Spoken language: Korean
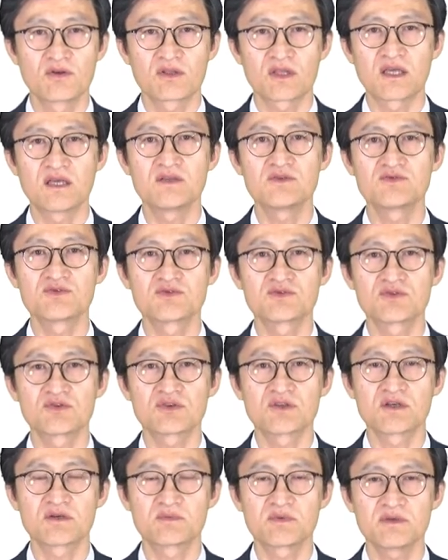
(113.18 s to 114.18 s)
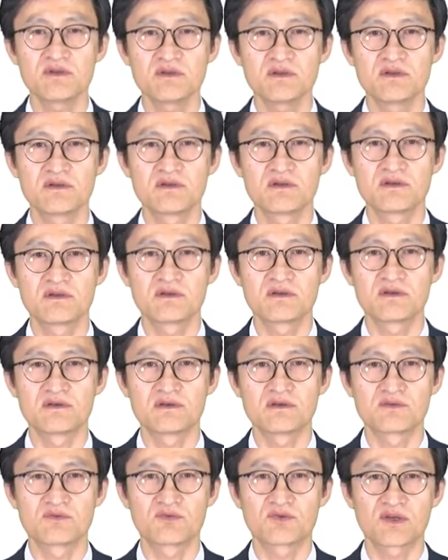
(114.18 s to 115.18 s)
개인 중소기업을
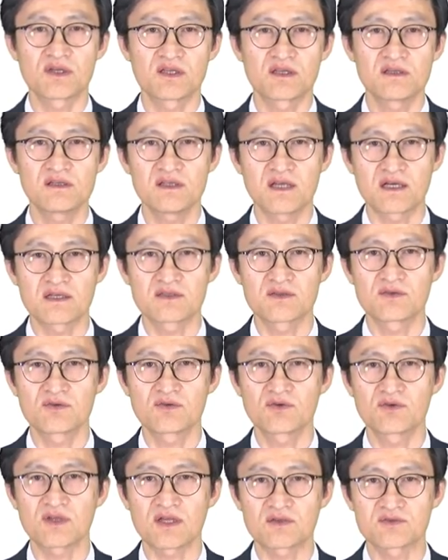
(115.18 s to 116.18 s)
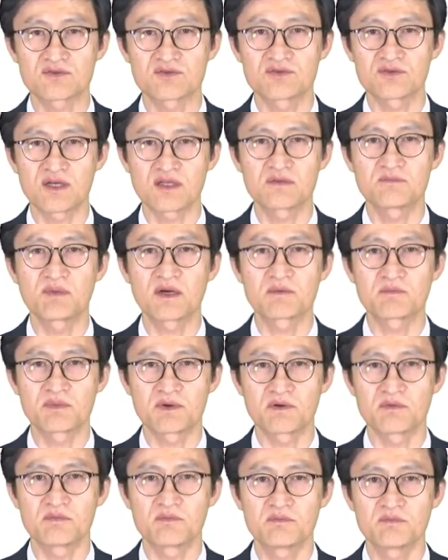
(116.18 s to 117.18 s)
어, 두 개를 양도 양수하는
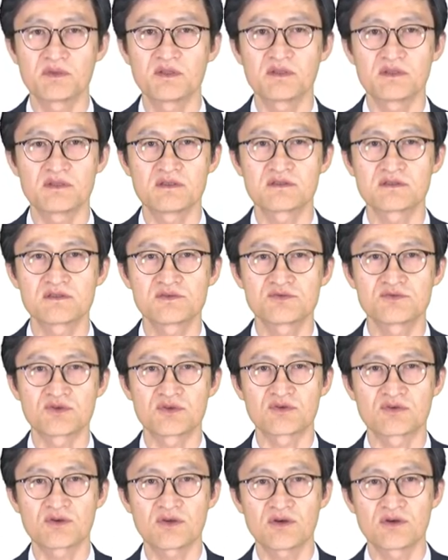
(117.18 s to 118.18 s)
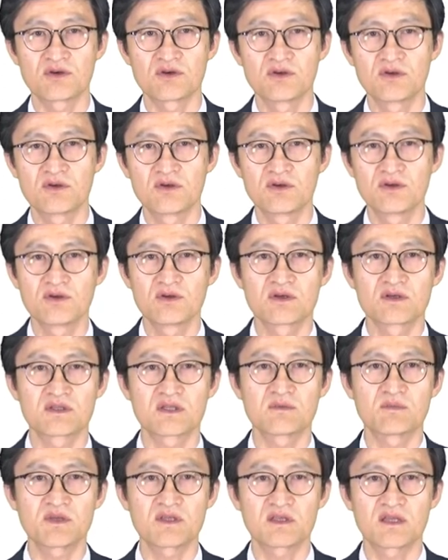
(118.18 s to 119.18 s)
방법이 있을 수 있고요. 그
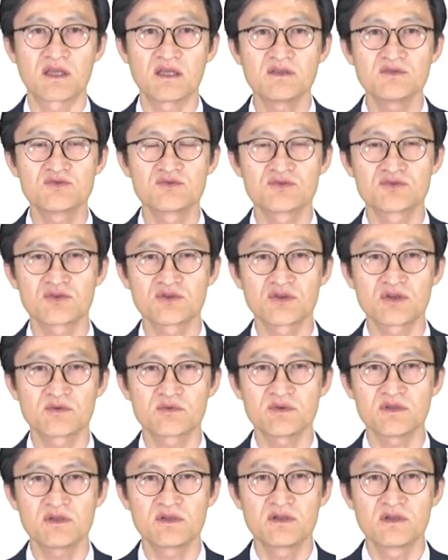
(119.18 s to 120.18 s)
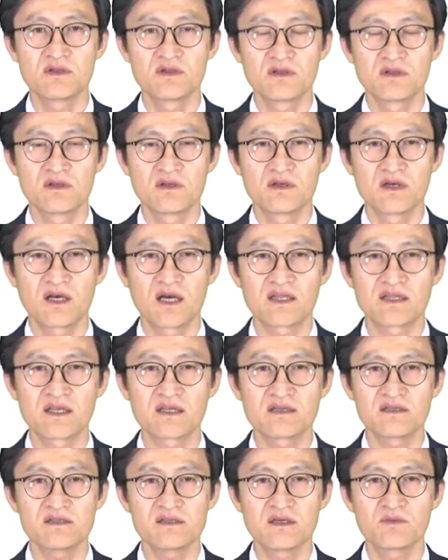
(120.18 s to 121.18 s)
다음에 개인 중소기업을
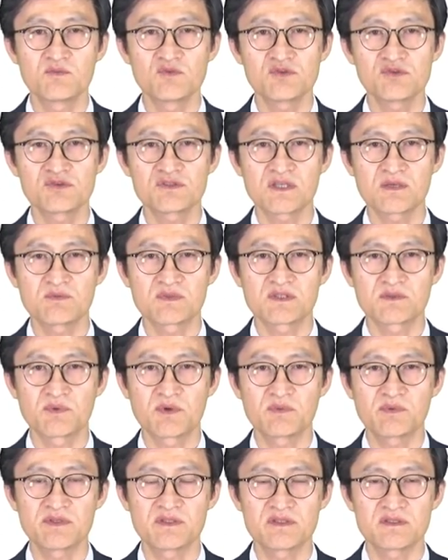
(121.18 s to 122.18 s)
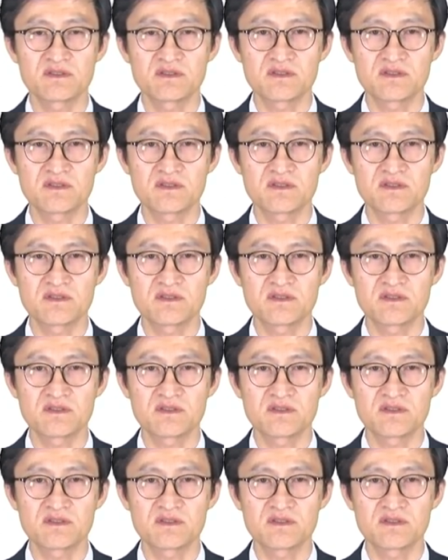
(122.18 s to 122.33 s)
하나를 현물 출자하면서 법인